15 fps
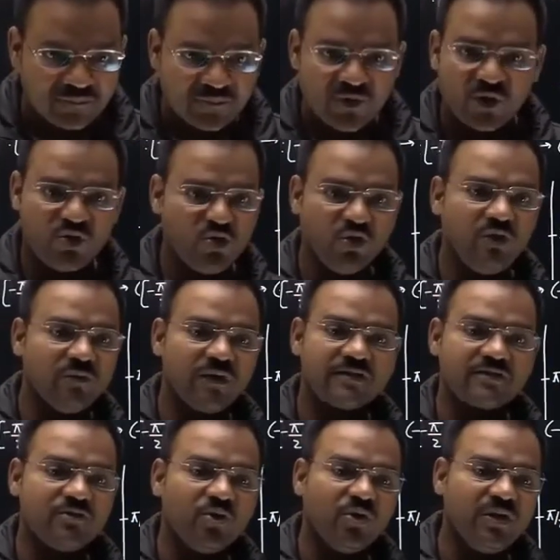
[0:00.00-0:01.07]
यूनिवर्स
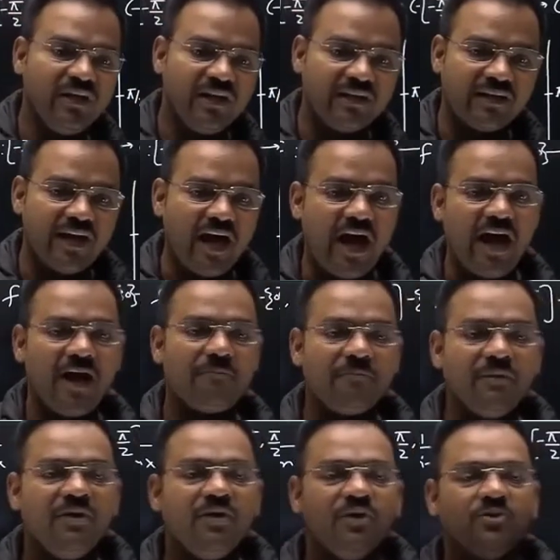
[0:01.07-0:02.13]
नो नहीं लेता आप
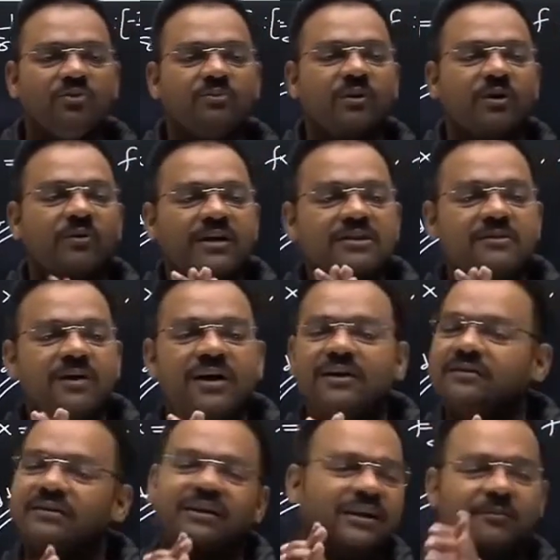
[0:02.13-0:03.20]
भगवान से
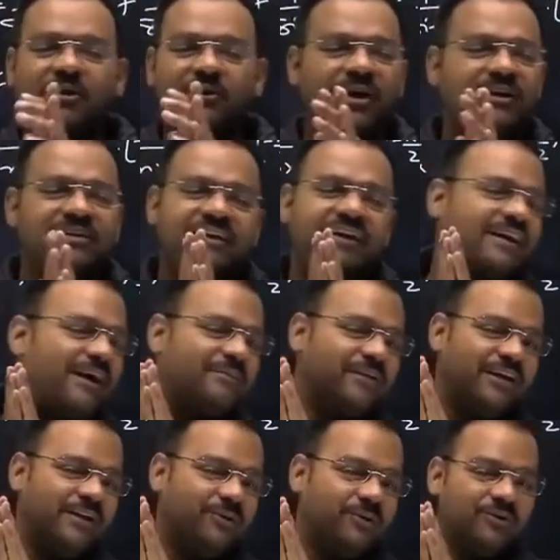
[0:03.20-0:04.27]
मांगते हैं कि भगवान ये काम
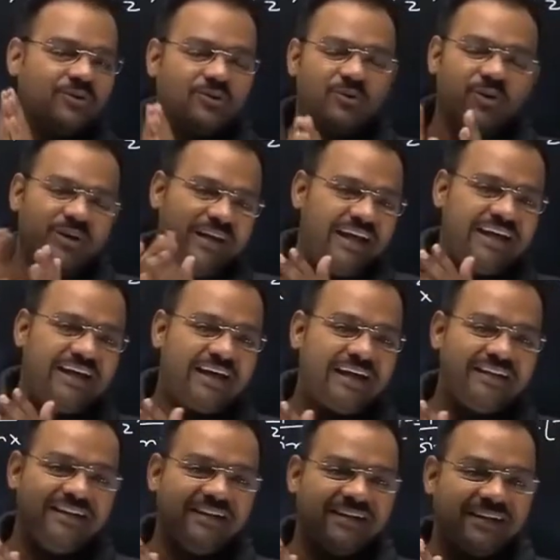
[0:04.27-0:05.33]
नहीं हो तो वो नहीं हटा
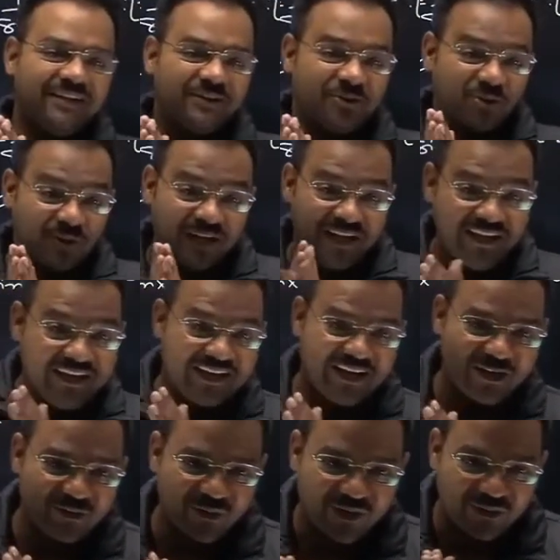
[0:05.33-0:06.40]
दीजिए तो नहीं हटा
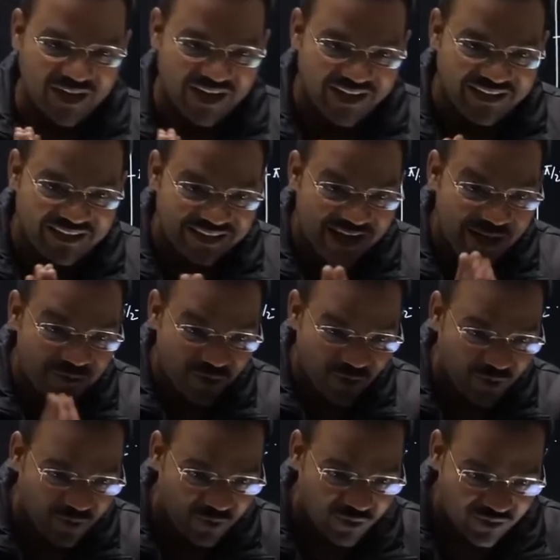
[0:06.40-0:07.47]
दोगे तो क्या है ये काम हो
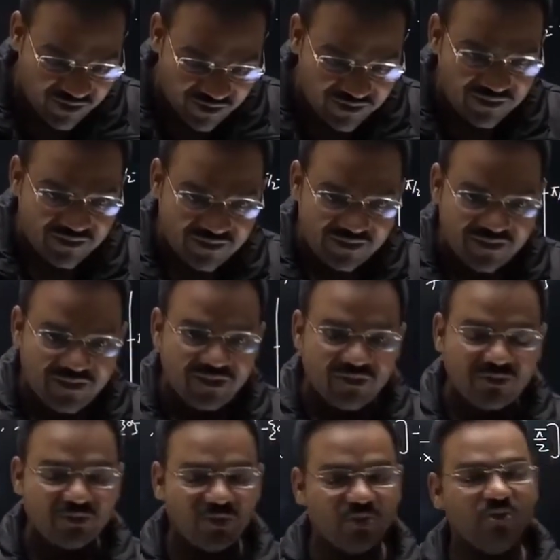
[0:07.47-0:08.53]

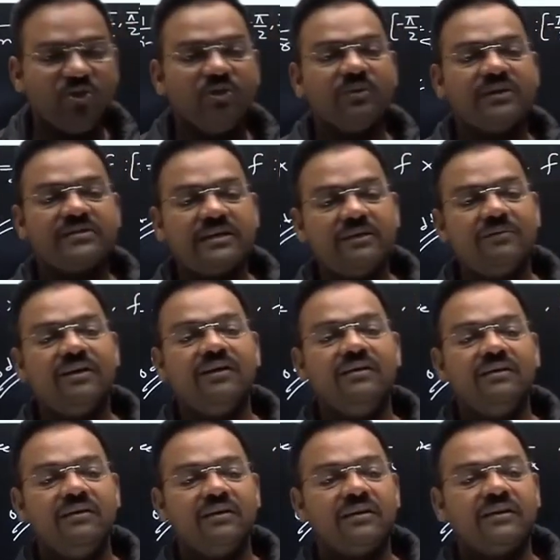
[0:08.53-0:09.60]
तो यूनिवर्स केवल
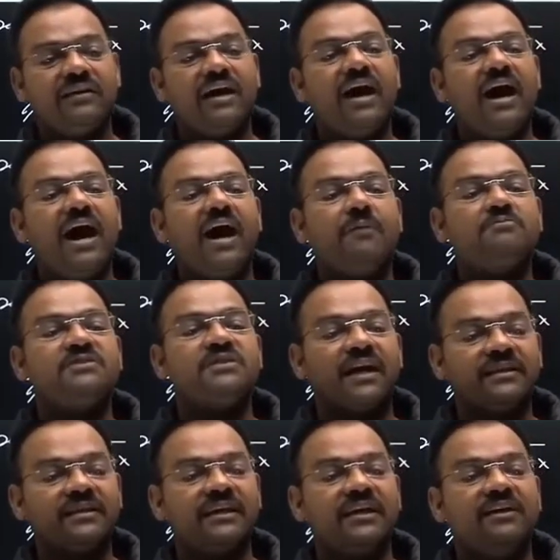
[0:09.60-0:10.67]
क्या आप
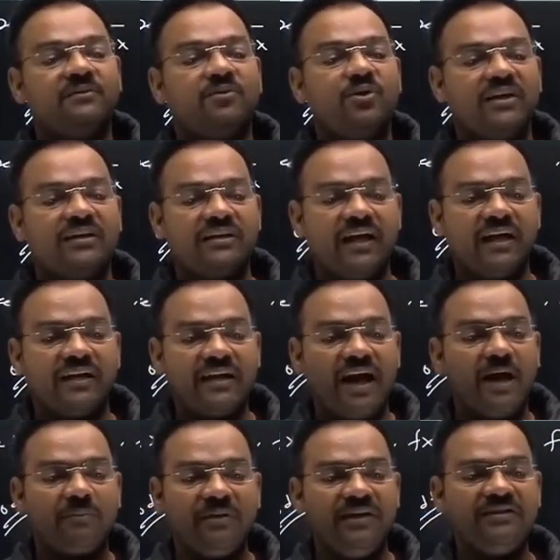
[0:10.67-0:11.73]
चाहते हैं वो लेता है क्या
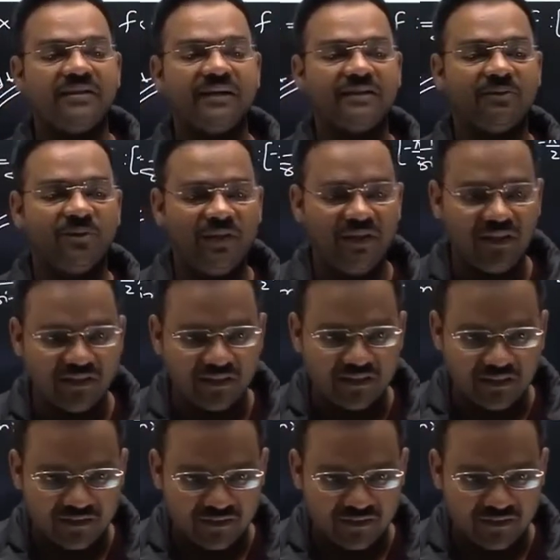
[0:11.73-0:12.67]
आप नहीं चाहते वो नहीं लेता है